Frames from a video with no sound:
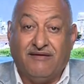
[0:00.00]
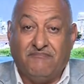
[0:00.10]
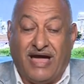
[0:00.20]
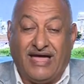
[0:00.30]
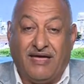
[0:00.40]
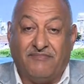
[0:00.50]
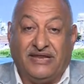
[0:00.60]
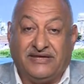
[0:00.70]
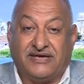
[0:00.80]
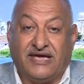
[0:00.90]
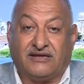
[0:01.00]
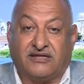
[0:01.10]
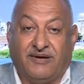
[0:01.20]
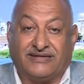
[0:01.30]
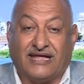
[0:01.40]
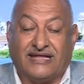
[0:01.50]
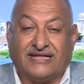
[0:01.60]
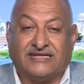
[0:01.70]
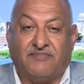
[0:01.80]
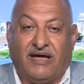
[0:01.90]
مع امريكا ارتباطات
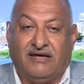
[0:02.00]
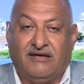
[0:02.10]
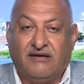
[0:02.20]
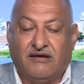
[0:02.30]
حتى مع